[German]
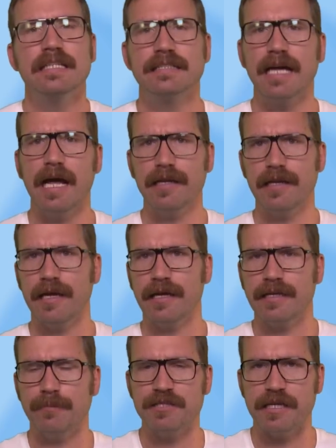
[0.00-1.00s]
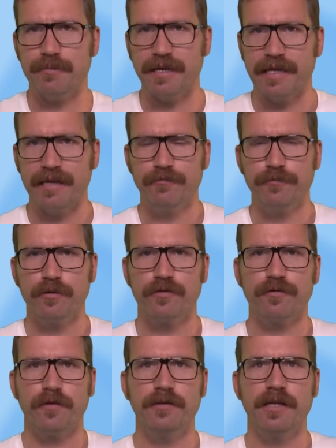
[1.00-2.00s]
Dann äh, gibt es jede Menge
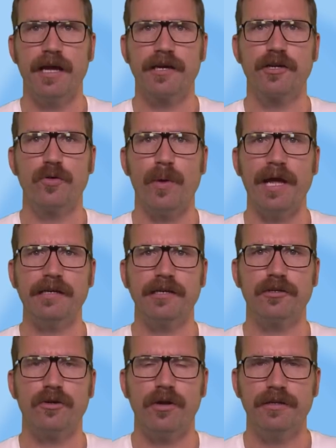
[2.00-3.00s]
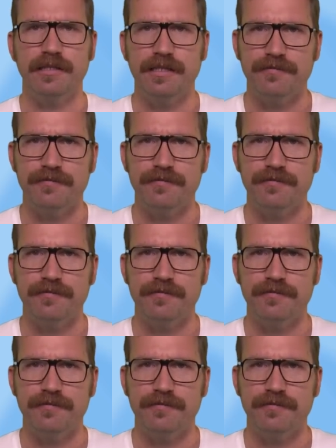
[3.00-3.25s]
Infos von der QuakeCon,